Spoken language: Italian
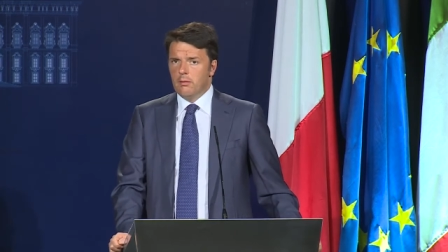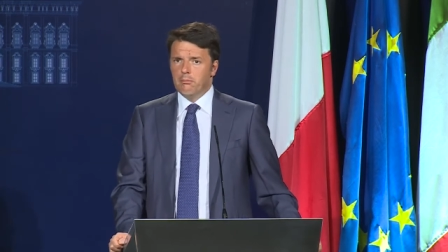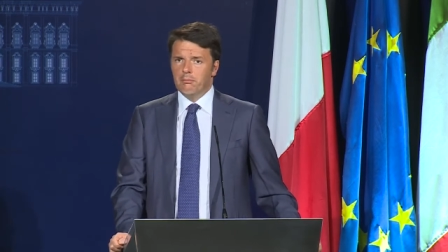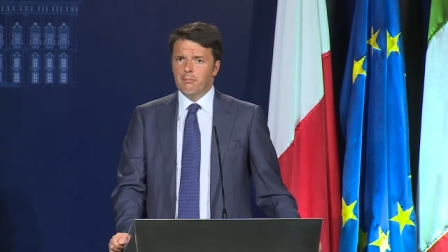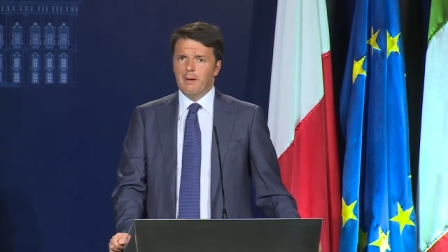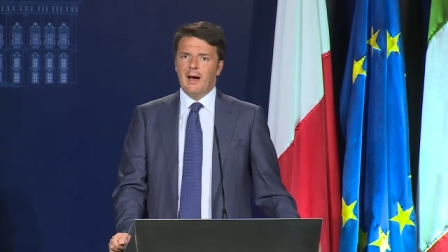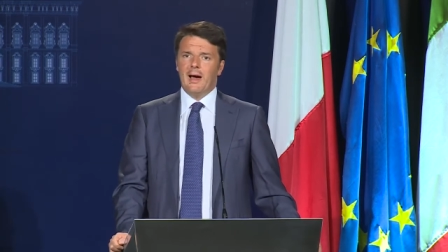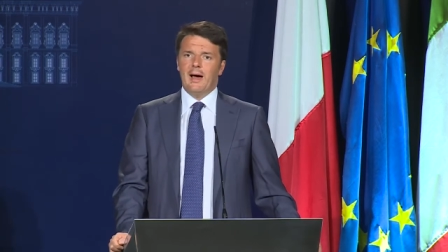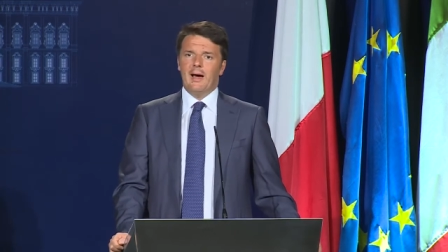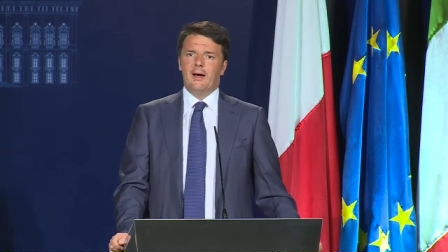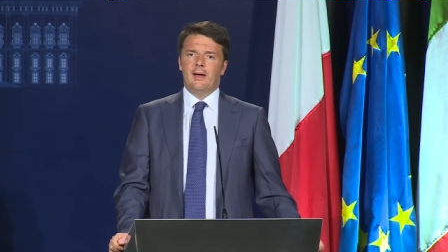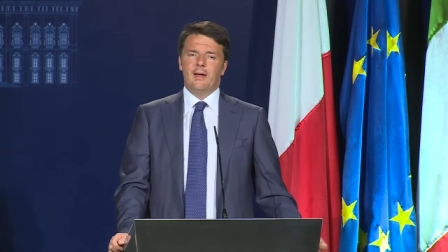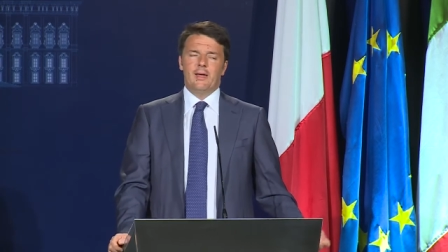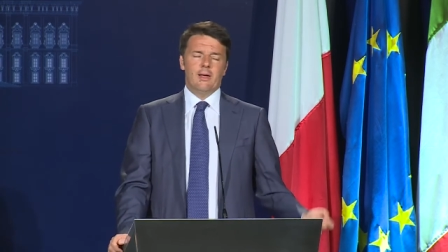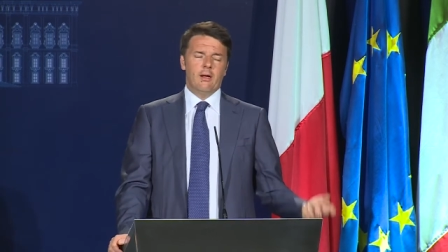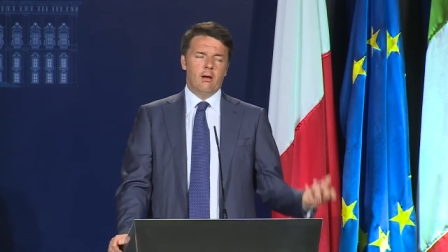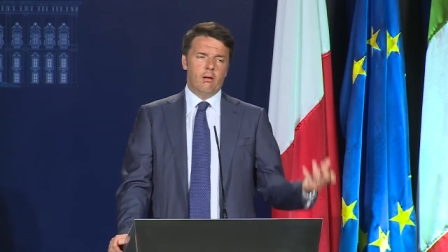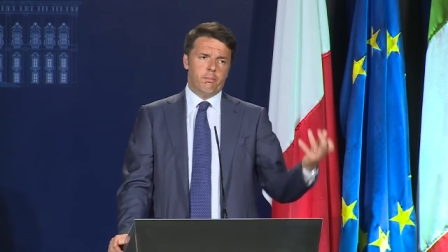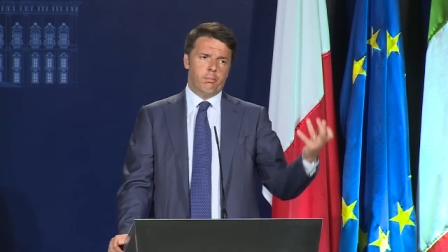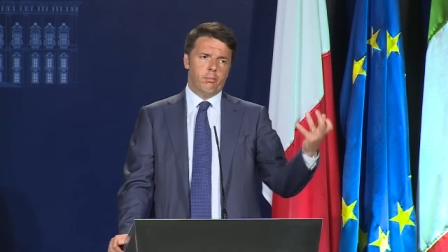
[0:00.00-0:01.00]
ma
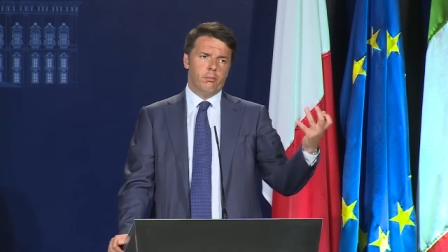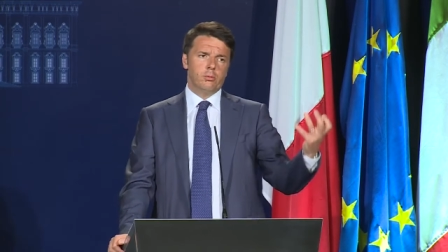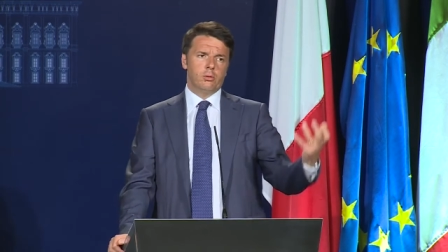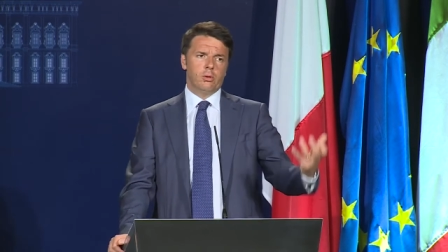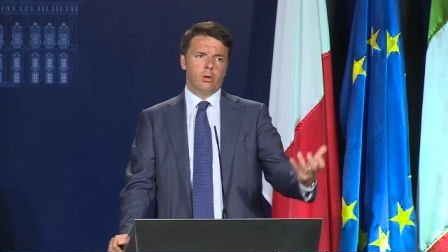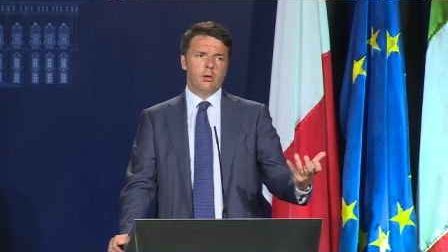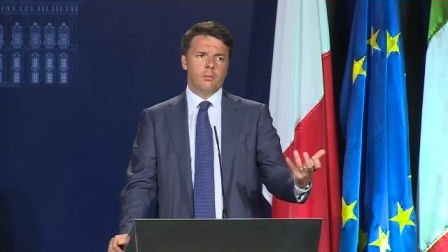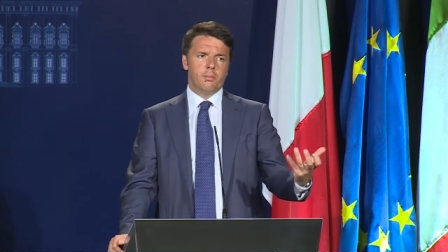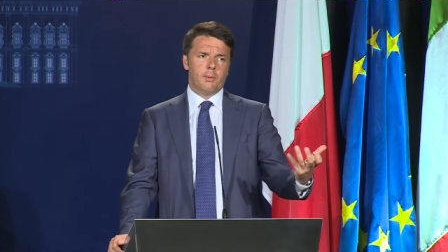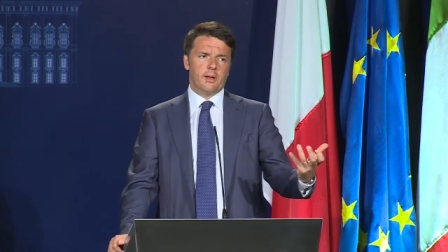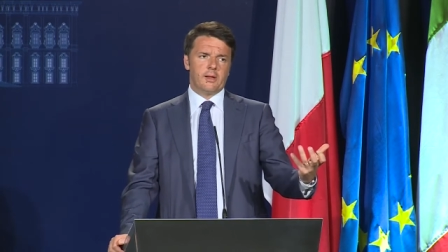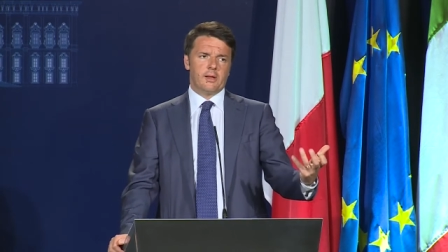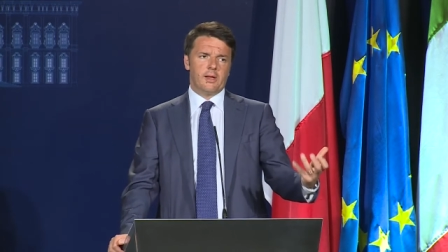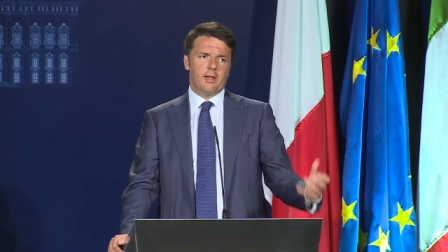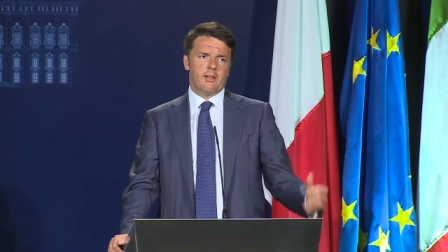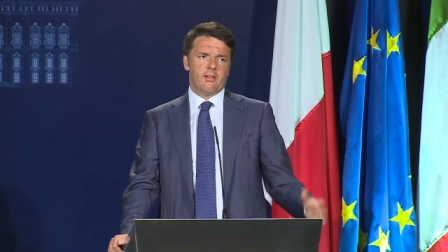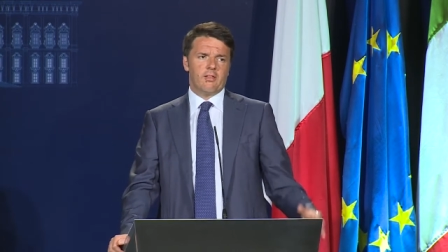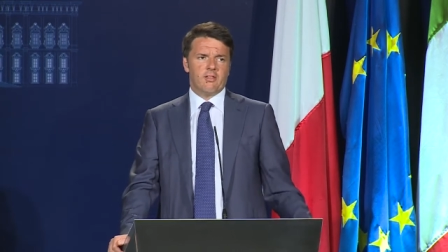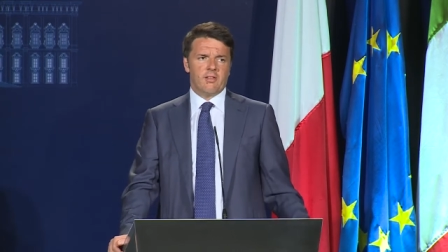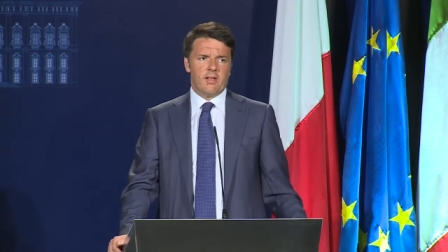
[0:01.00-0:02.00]
il punto di
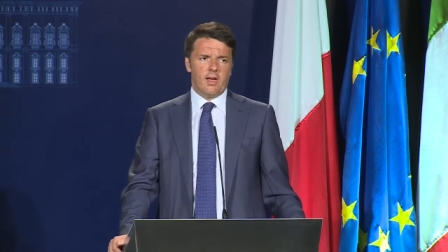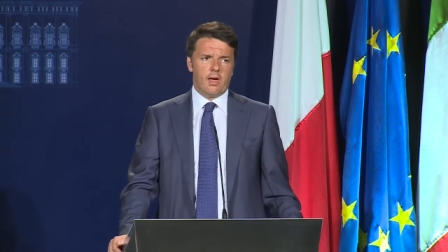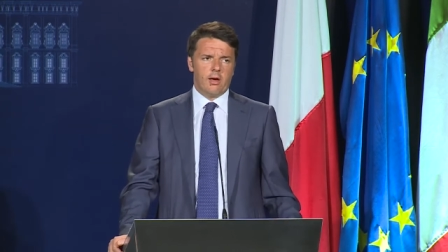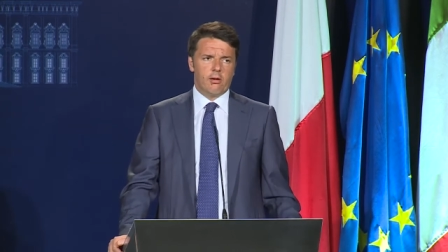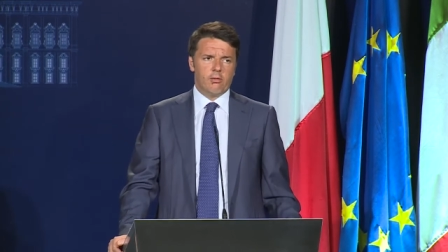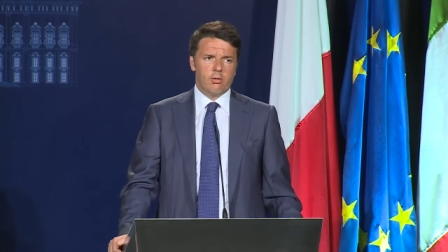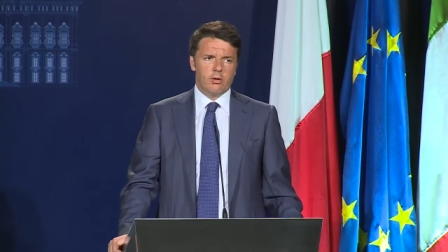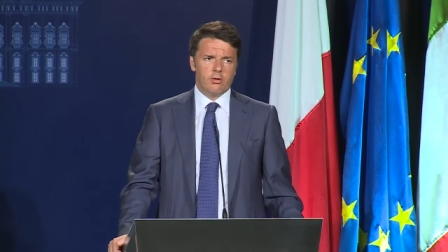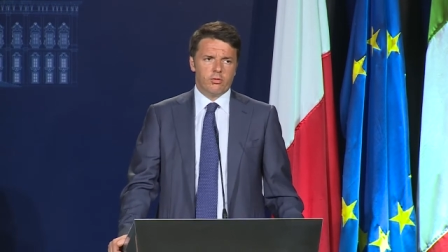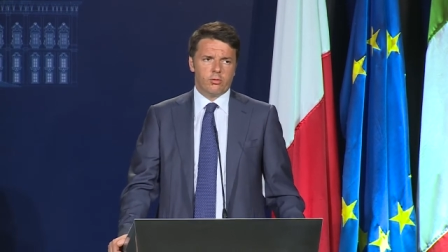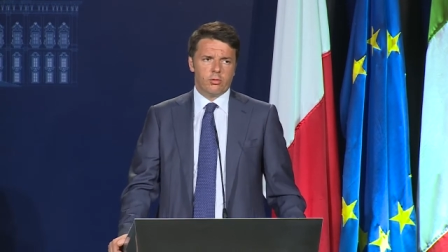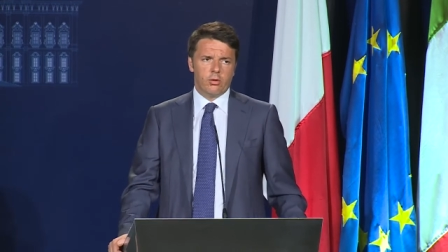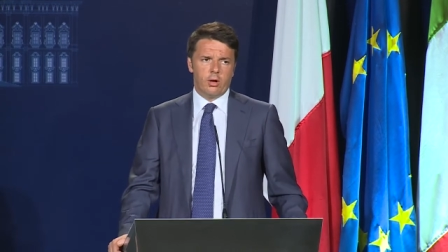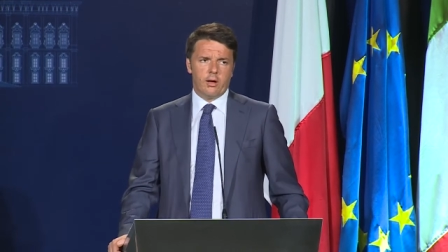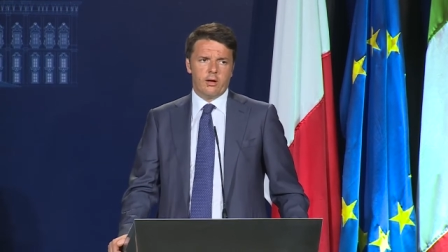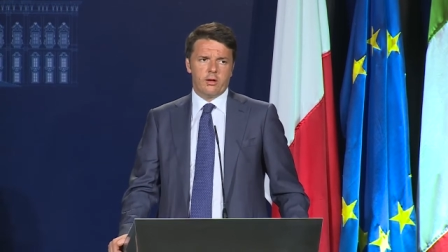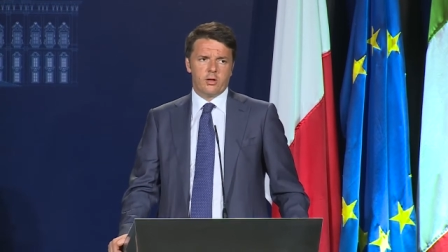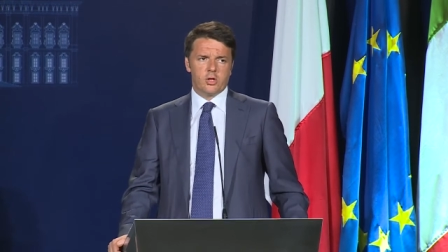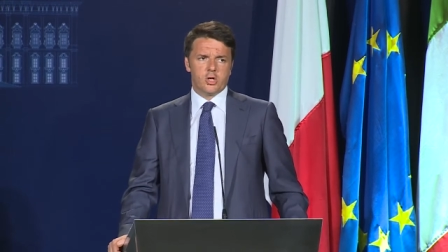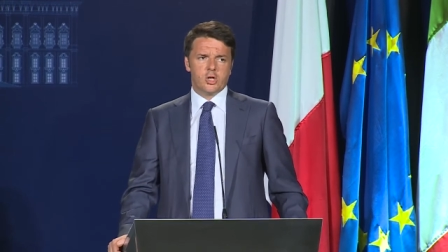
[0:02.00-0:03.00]
partenza è questa